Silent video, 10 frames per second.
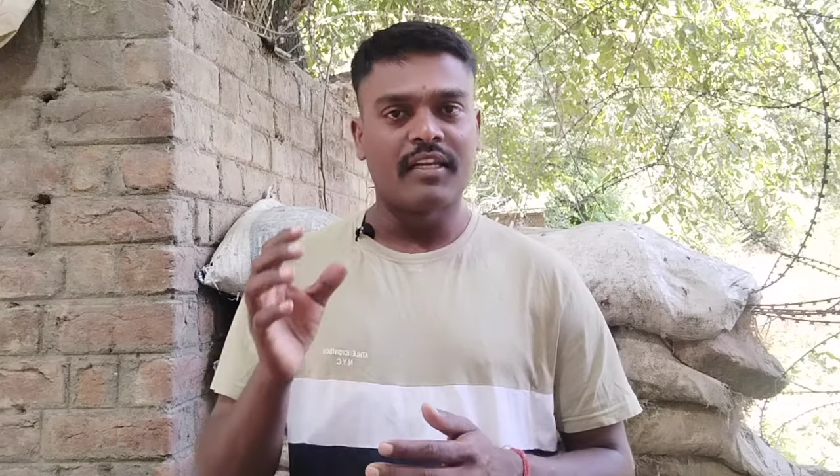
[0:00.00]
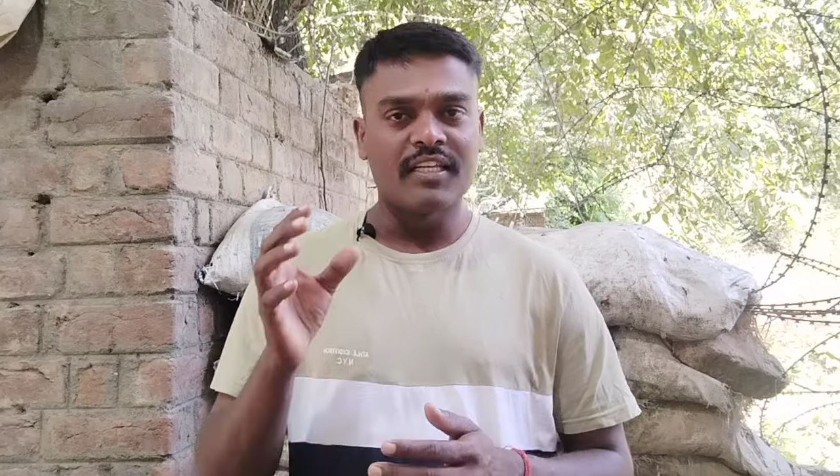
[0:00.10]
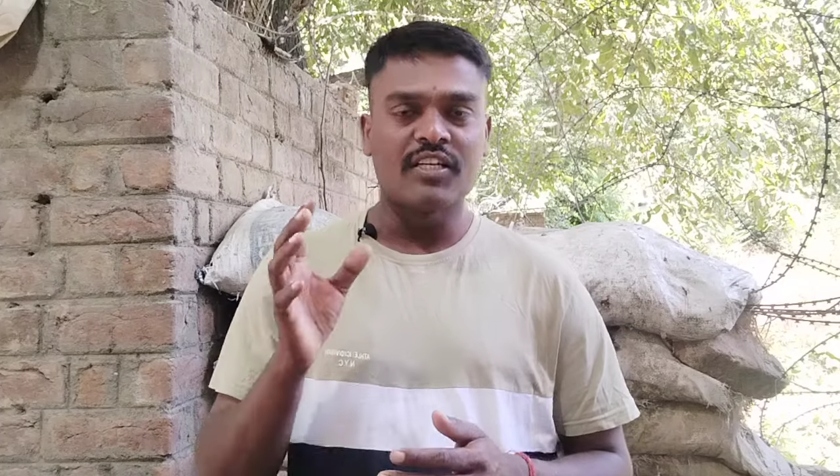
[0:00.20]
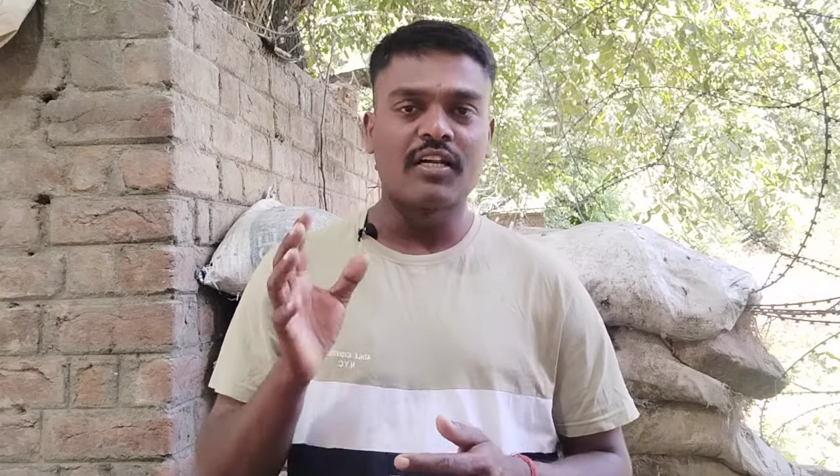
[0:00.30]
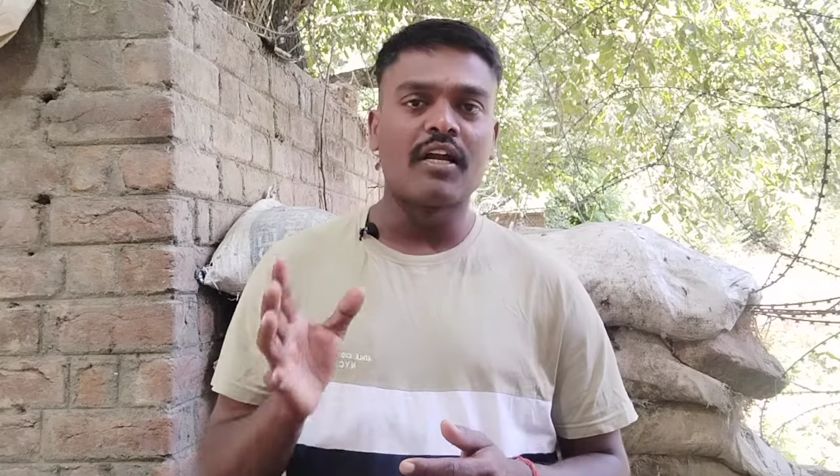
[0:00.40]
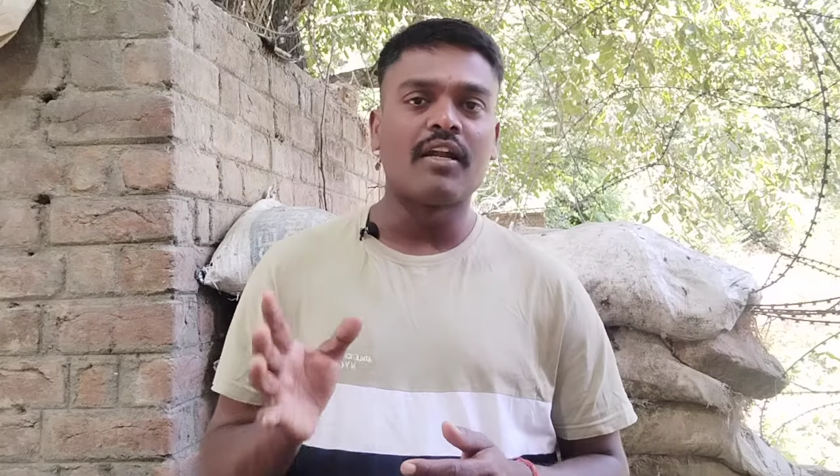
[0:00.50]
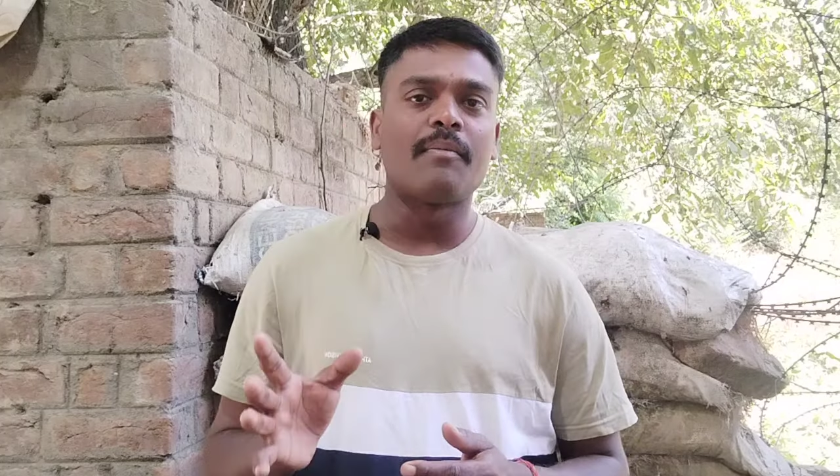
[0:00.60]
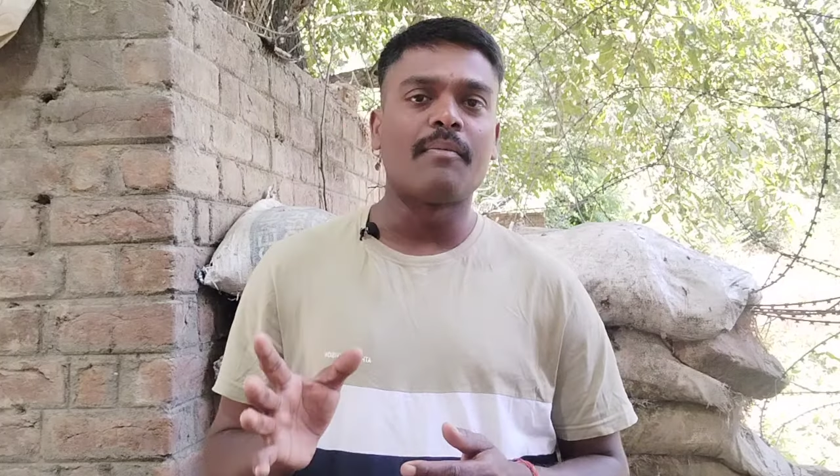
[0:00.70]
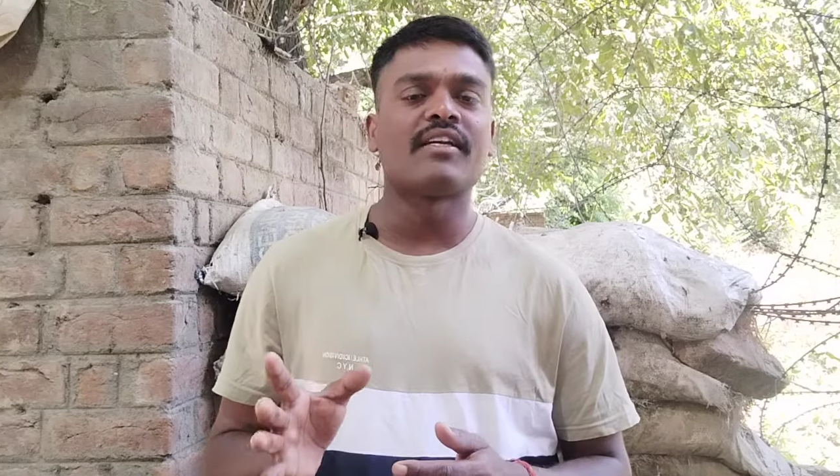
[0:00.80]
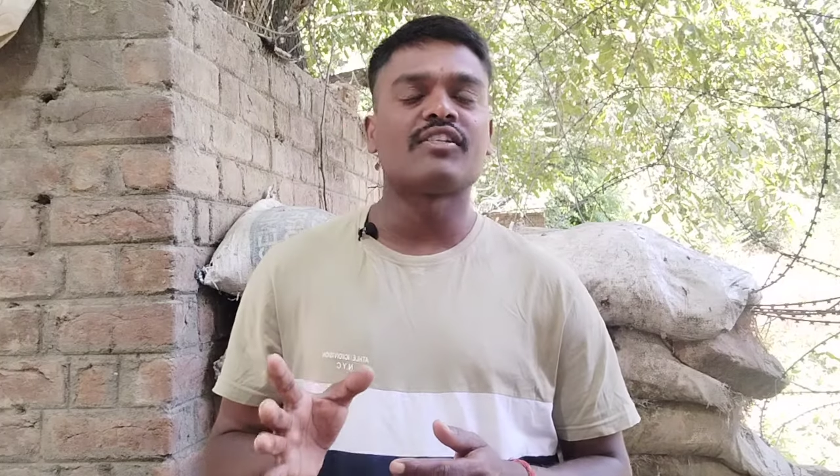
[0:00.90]
రేషన్ కార్డులు
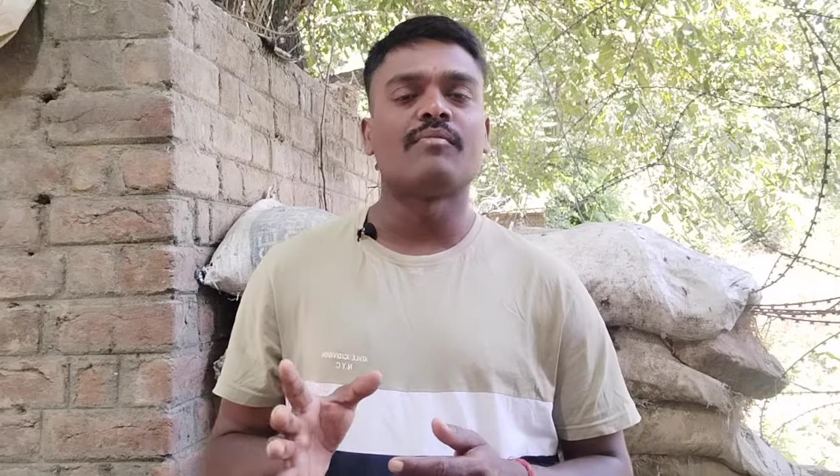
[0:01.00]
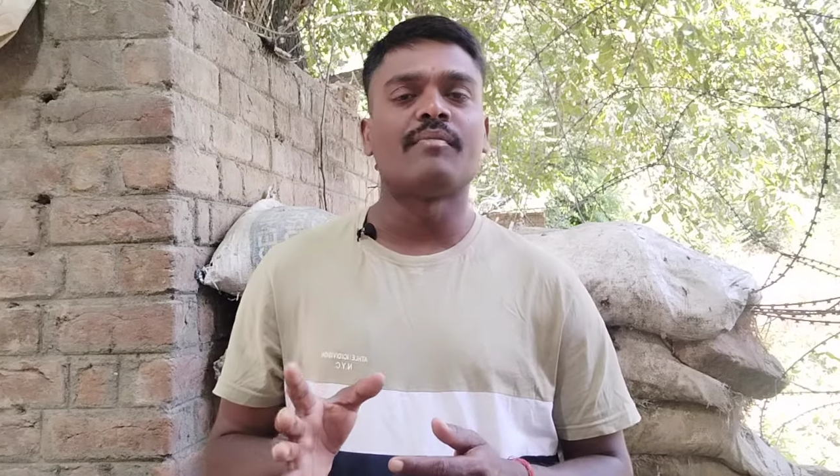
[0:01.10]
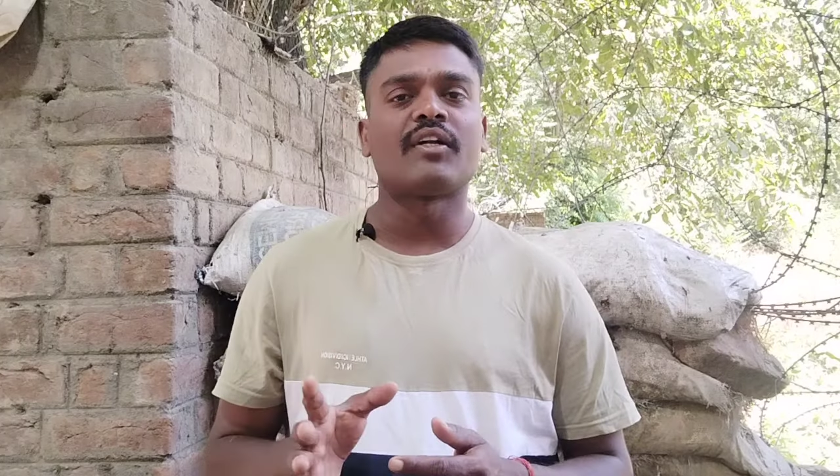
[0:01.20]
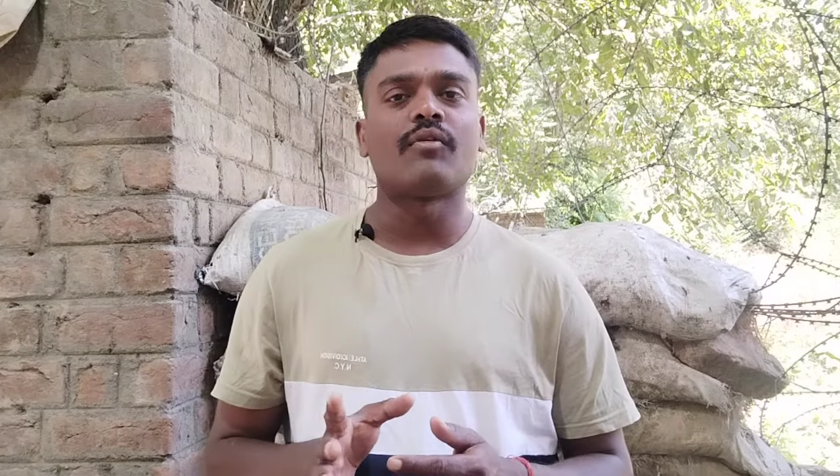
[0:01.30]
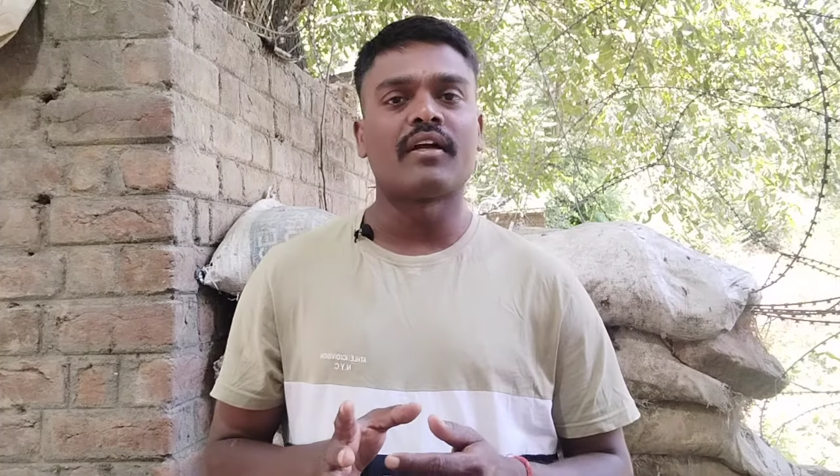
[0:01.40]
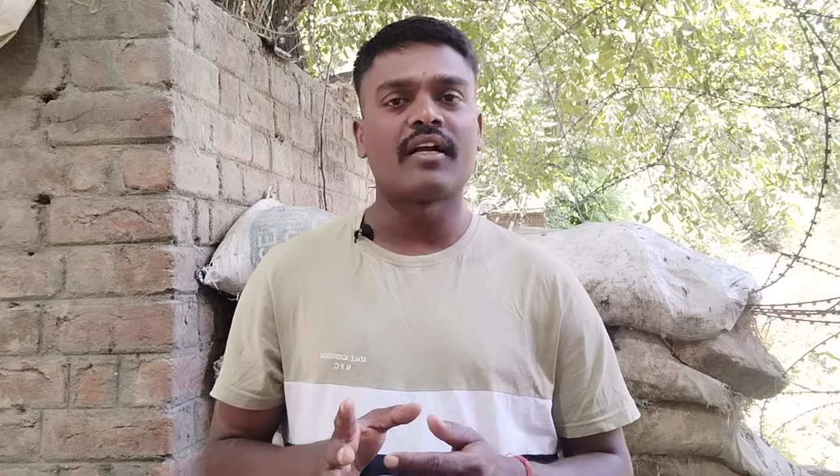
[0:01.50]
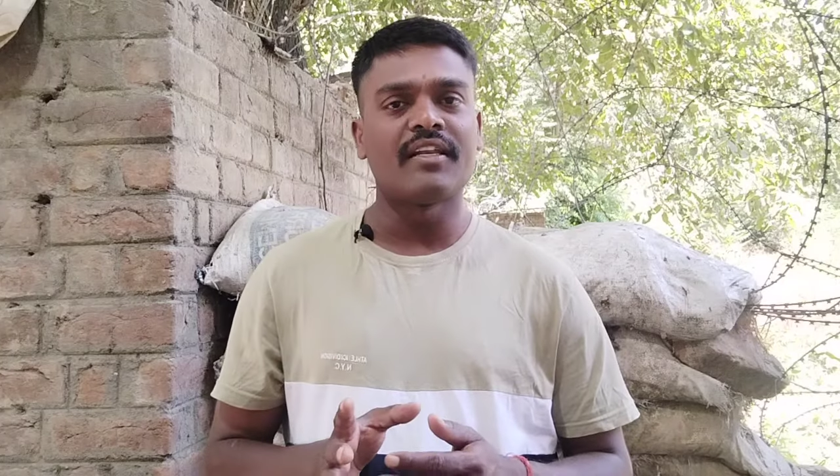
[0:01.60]
అప్లికేషన్ పెట్టుకోవడం